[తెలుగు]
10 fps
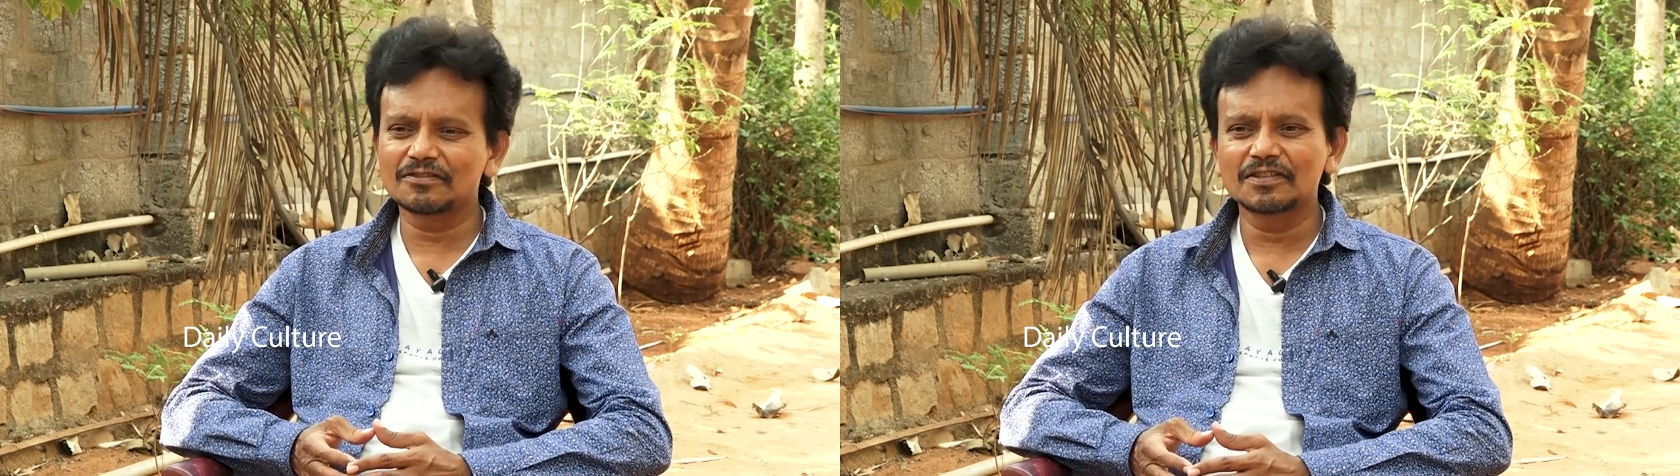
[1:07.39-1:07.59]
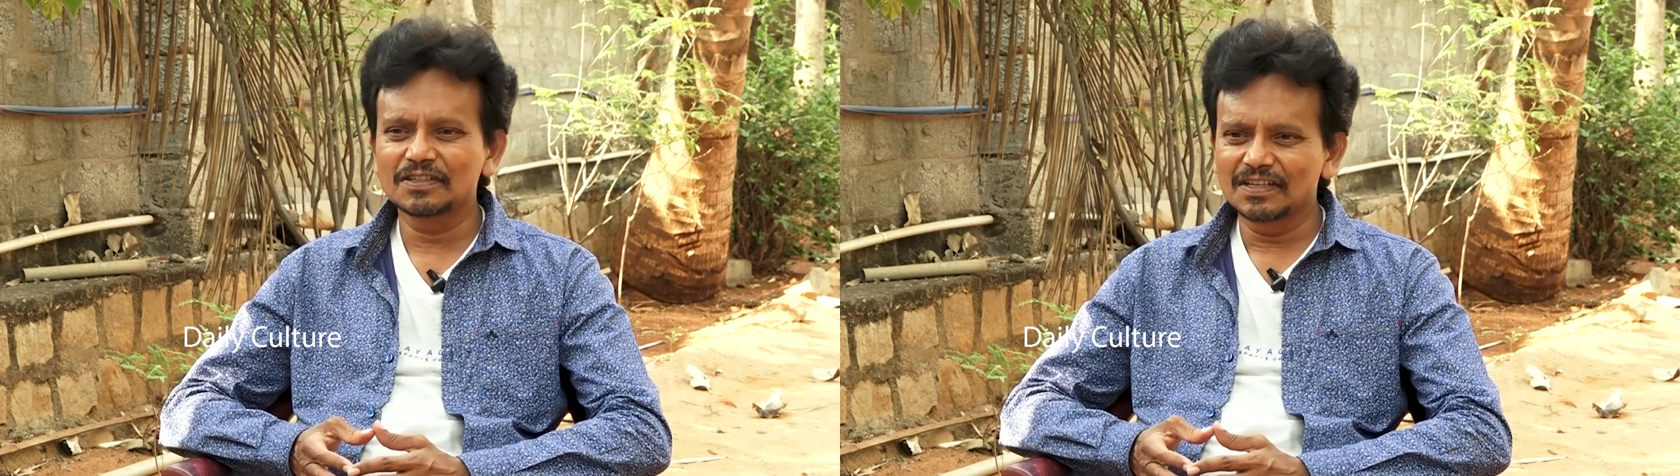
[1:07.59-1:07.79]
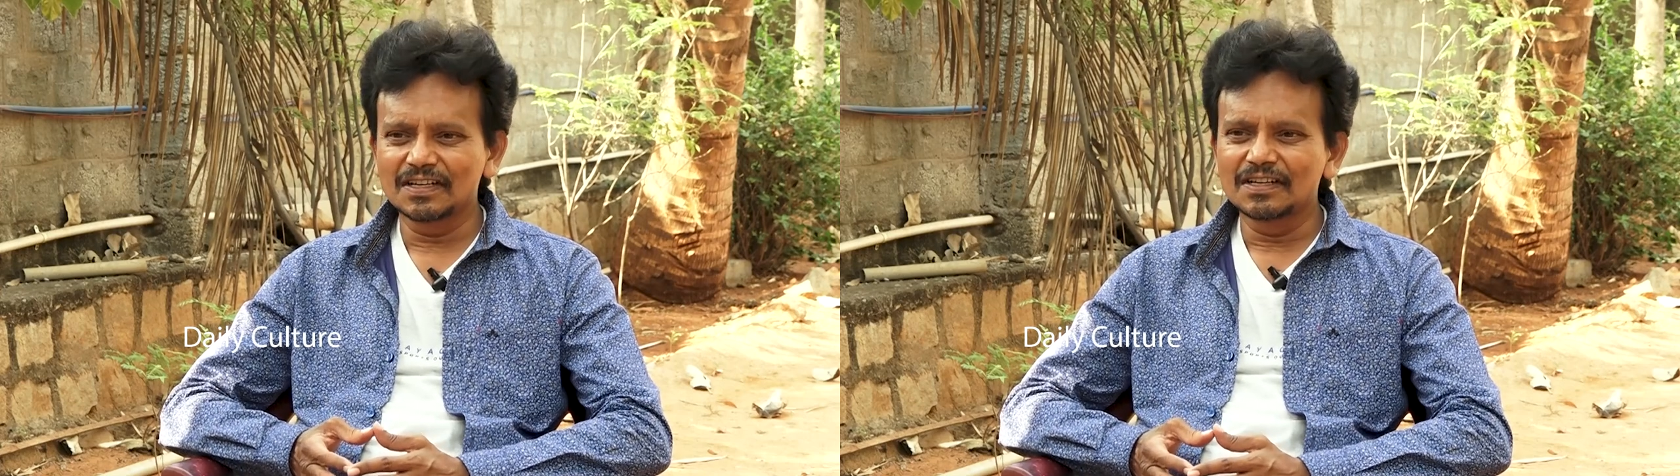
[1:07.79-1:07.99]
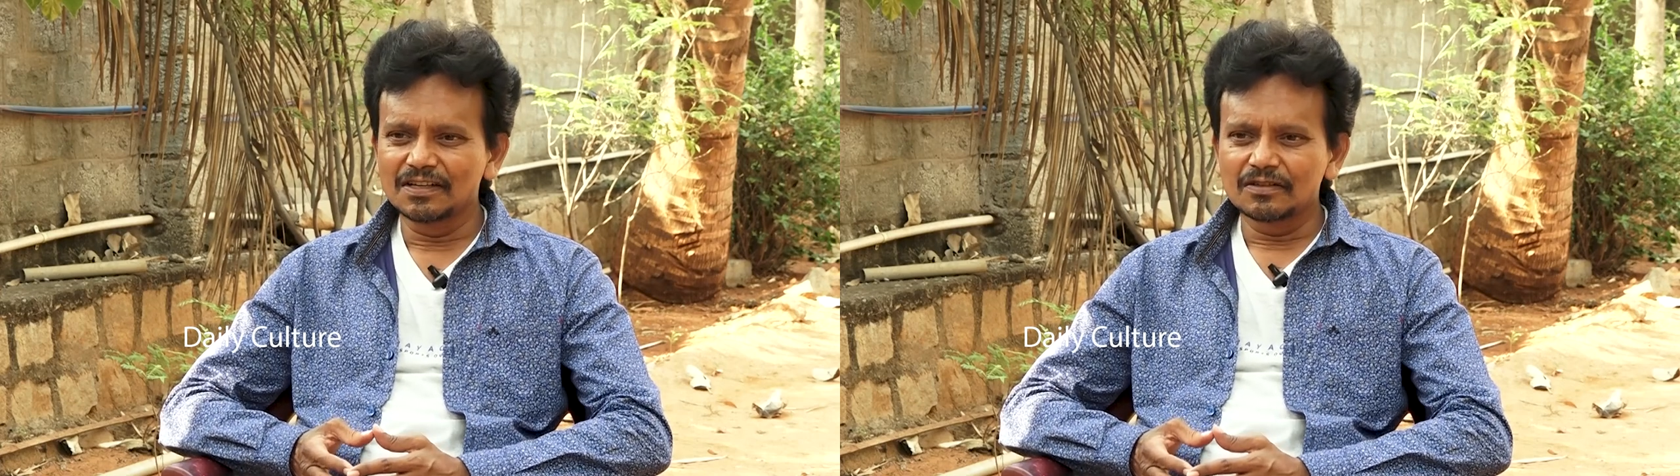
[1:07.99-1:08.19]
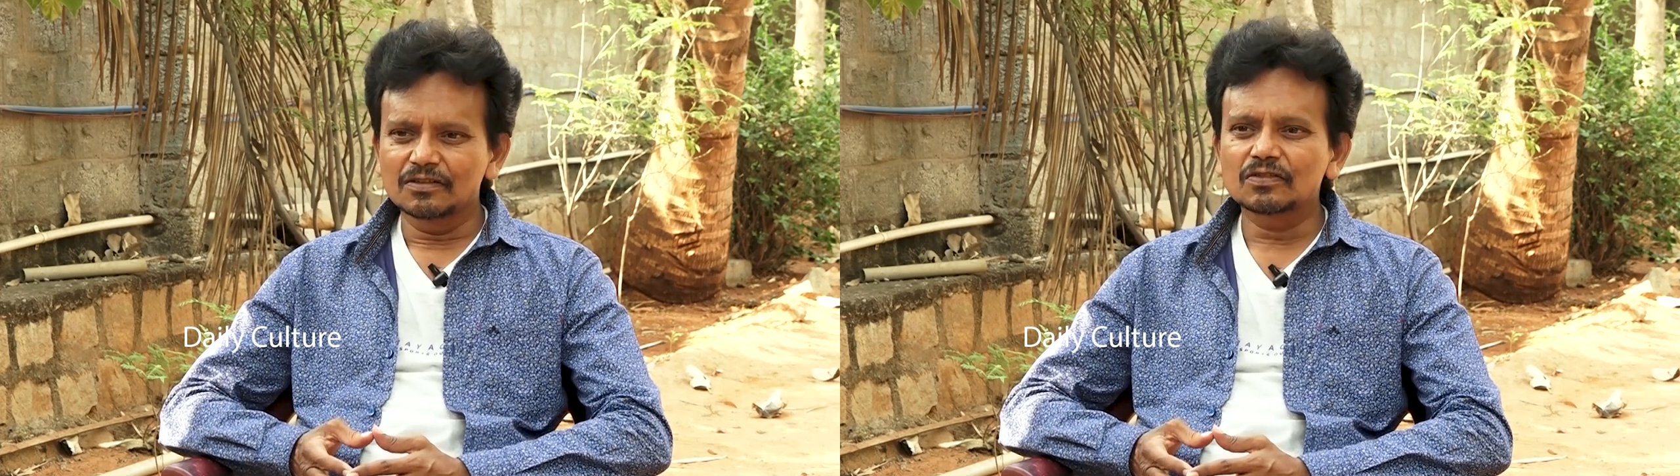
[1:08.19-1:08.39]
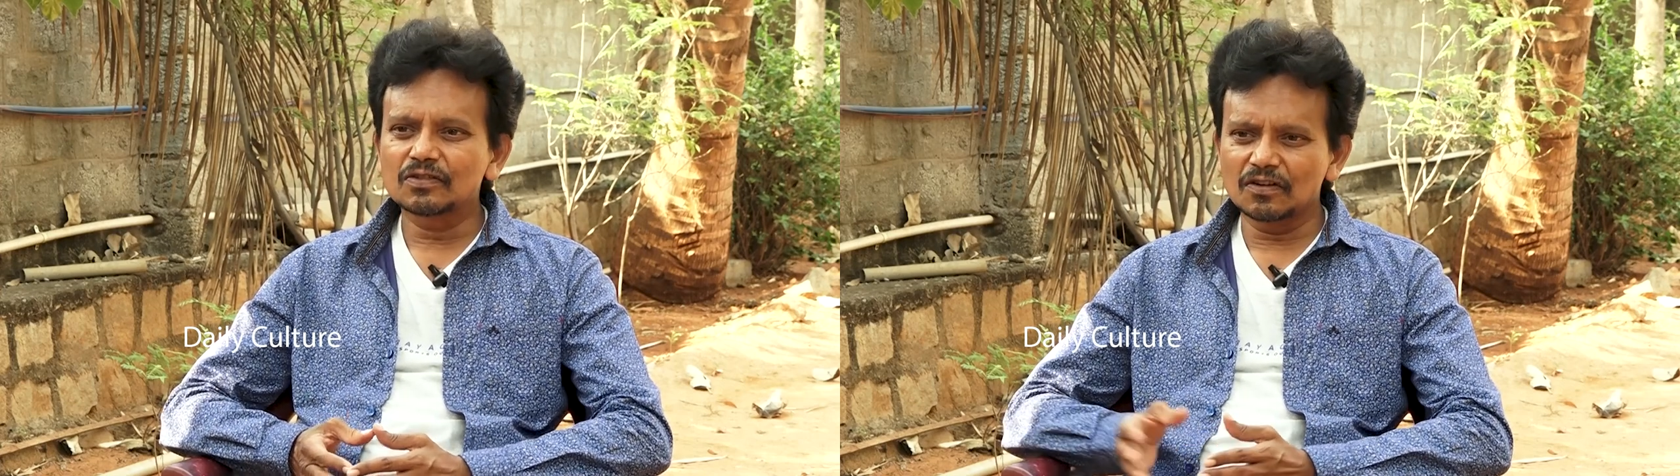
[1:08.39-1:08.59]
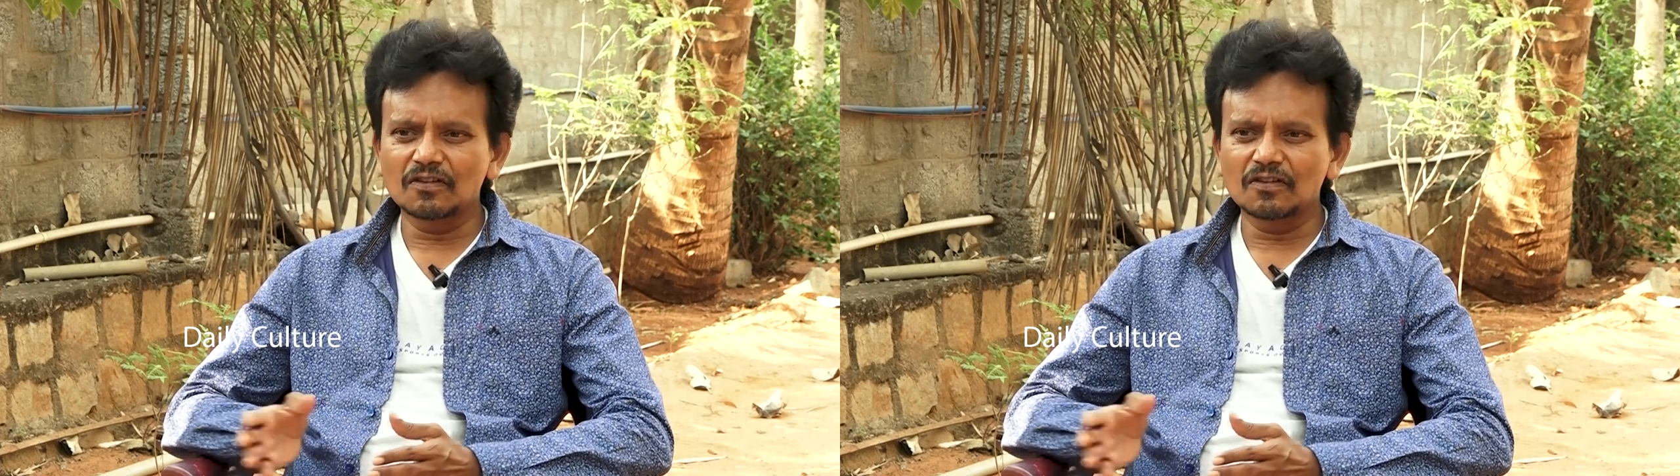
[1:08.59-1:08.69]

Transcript: అంతే అంతే సో